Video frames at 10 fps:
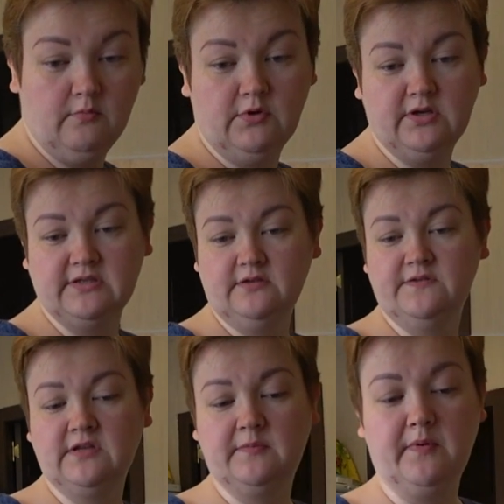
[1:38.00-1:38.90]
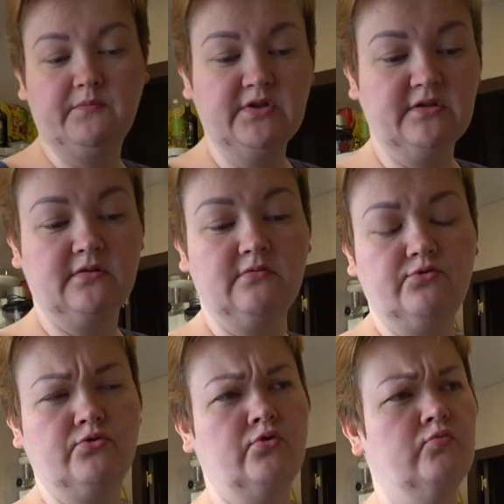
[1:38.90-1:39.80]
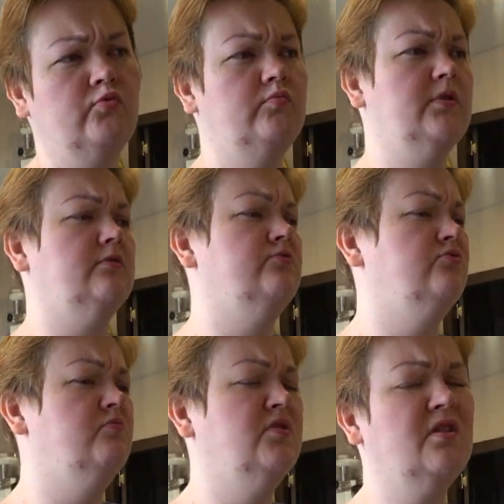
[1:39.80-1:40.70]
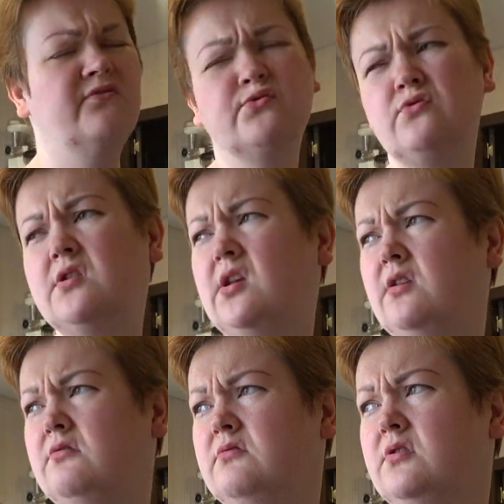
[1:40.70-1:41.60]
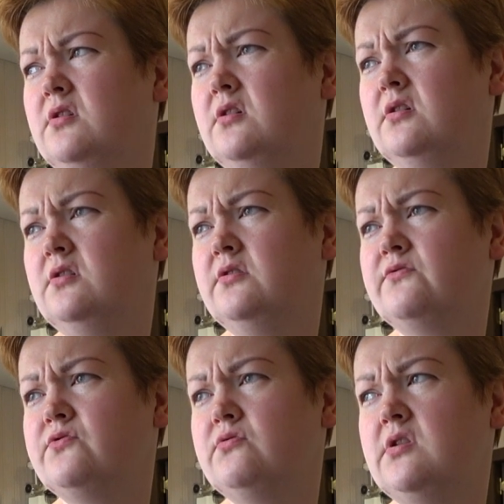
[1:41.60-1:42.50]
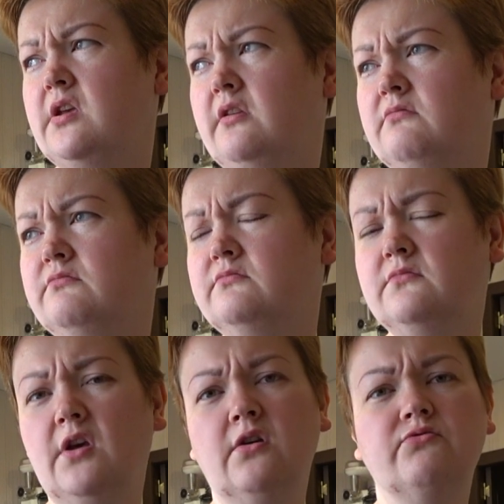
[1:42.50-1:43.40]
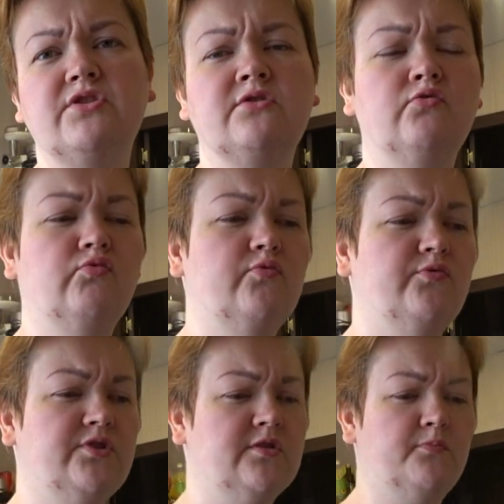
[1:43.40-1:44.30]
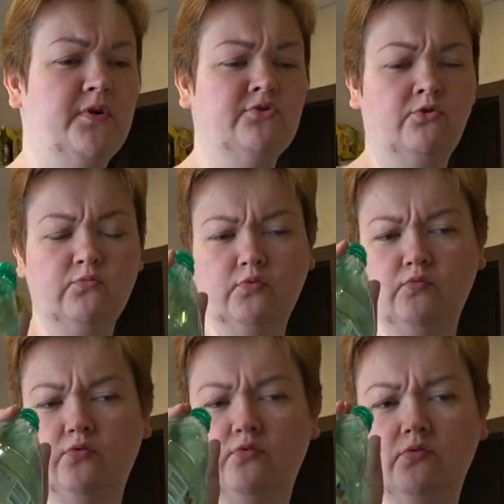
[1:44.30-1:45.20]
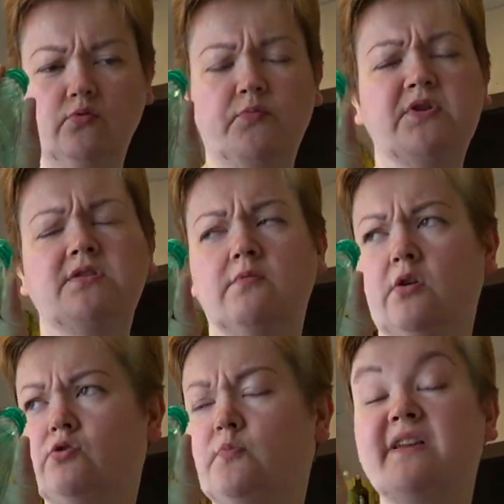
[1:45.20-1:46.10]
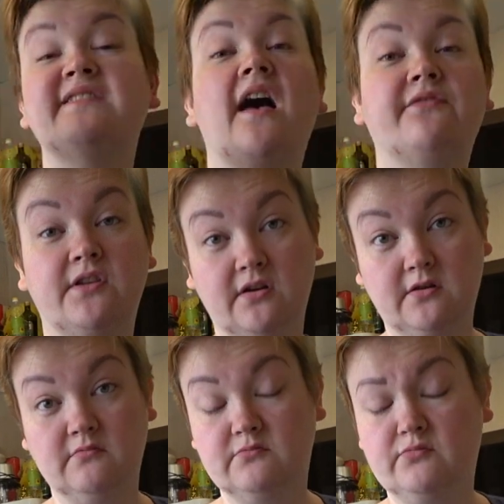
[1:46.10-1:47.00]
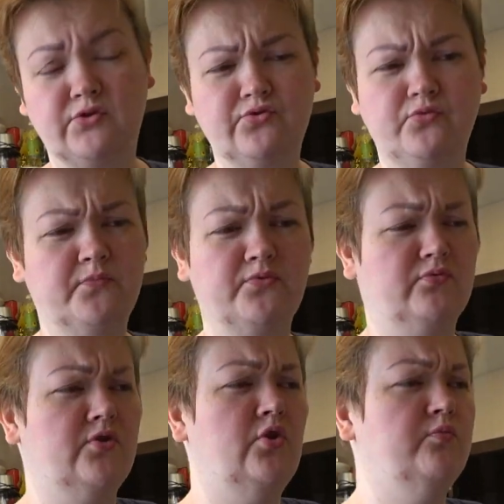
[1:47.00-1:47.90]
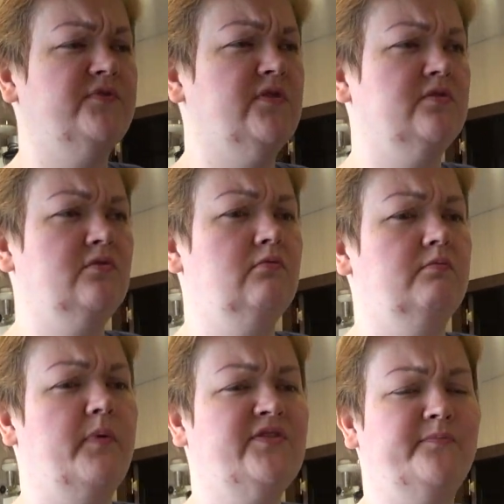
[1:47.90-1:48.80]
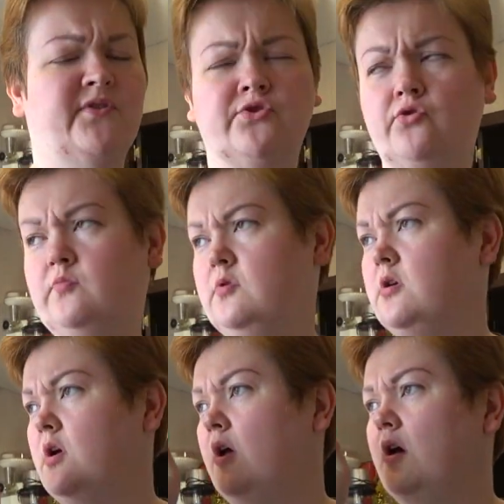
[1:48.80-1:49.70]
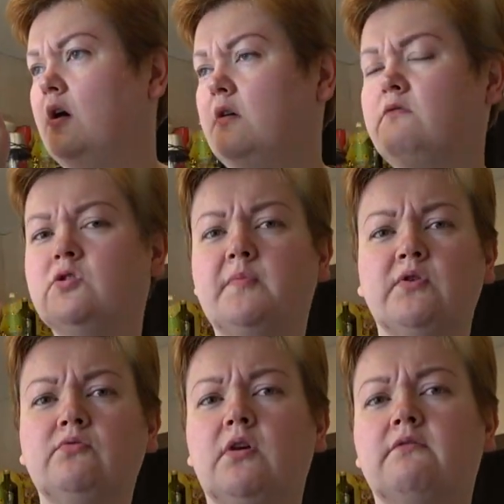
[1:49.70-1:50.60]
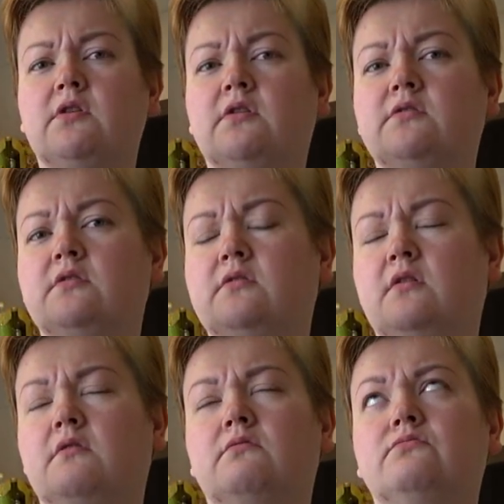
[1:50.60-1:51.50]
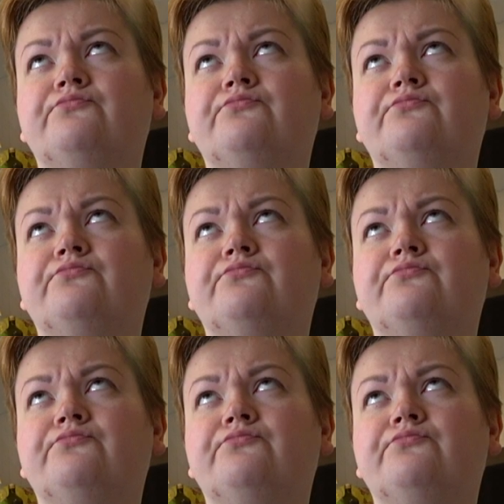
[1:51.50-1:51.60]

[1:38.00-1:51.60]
Блин, хотела встать помыться, я что думаю, блин, что-то мне так все лень. Так все лень. Ну, сейчас, думаю, сейчас пожрем, думаю, ну, поедим, короче, позавтракаем. У нас что-то не любит все эти слова, пожрем. Вот, и пойду, наверное, этот, как его...